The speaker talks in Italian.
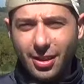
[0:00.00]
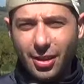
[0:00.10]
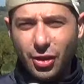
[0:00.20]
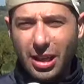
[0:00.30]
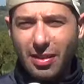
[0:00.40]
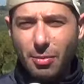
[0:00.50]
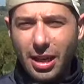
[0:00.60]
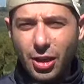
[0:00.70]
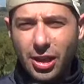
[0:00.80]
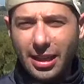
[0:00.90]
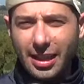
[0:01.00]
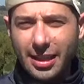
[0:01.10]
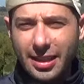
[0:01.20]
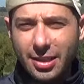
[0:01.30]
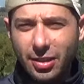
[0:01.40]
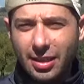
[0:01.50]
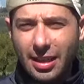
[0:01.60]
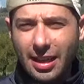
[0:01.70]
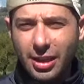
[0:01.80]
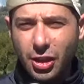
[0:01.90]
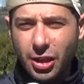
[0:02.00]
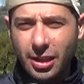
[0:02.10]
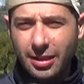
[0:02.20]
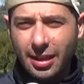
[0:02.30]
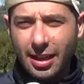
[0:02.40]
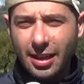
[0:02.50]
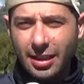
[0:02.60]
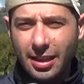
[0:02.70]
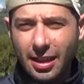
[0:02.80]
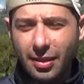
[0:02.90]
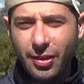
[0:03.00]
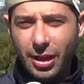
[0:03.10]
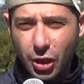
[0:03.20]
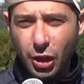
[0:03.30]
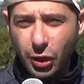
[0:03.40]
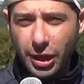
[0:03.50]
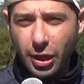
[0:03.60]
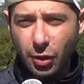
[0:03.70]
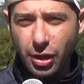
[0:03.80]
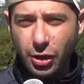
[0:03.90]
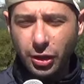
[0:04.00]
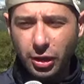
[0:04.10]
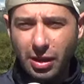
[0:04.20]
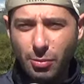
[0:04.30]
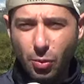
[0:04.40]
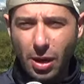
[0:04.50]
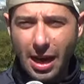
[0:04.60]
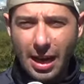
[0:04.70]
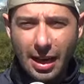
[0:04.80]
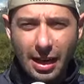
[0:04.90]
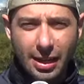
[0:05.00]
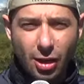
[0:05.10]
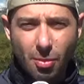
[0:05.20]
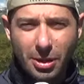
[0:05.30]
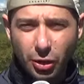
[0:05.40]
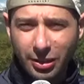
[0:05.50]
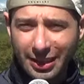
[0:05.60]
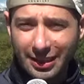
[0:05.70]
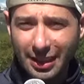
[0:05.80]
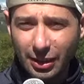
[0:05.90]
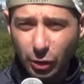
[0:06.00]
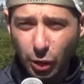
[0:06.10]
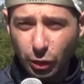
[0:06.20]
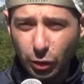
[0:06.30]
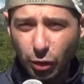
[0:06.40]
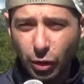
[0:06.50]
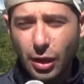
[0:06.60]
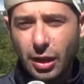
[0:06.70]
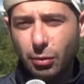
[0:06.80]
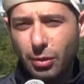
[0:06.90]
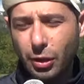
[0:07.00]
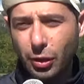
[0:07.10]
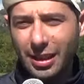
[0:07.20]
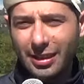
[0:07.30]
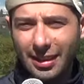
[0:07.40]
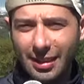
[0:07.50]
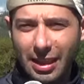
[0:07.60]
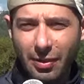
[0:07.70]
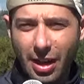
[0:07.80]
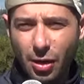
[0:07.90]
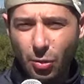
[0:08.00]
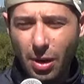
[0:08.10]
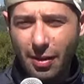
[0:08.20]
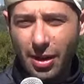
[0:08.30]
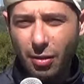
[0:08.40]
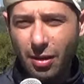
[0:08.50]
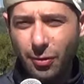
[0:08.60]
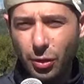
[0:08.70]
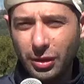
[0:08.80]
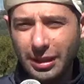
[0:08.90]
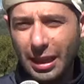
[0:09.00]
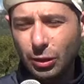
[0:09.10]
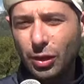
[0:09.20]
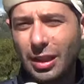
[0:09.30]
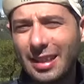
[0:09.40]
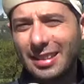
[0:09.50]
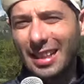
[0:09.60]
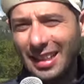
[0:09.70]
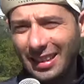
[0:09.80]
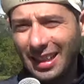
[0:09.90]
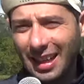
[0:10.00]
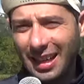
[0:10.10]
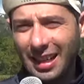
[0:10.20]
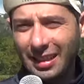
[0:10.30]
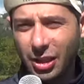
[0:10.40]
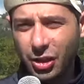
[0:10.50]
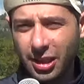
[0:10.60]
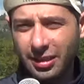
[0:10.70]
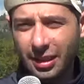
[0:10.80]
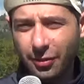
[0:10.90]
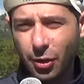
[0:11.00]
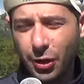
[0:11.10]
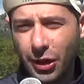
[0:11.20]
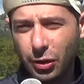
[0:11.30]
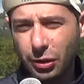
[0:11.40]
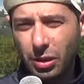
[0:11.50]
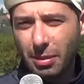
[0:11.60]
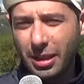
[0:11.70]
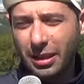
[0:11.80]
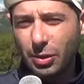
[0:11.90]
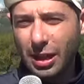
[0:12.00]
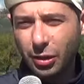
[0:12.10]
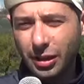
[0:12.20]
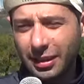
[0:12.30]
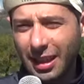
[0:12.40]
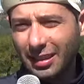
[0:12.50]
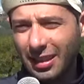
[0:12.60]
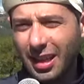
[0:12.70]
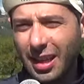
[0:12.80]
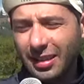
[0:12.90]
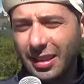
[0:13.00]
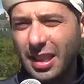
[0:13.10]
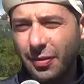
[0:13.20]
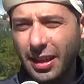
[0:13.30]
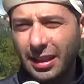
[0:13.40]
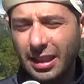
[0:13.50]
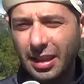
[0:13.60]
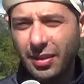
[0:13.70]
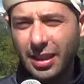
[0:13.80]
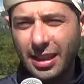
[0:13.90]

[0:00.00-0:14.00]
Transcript: Ci eravamo lasciati all'inizio della discesa di Felcino Nero e ci ritroviamo qua al chilometro 68 quando gli atleti arriveranno qua avranno affrontato la salita e la discesa di Fonaco, sicuramente un altro dei tratti significativi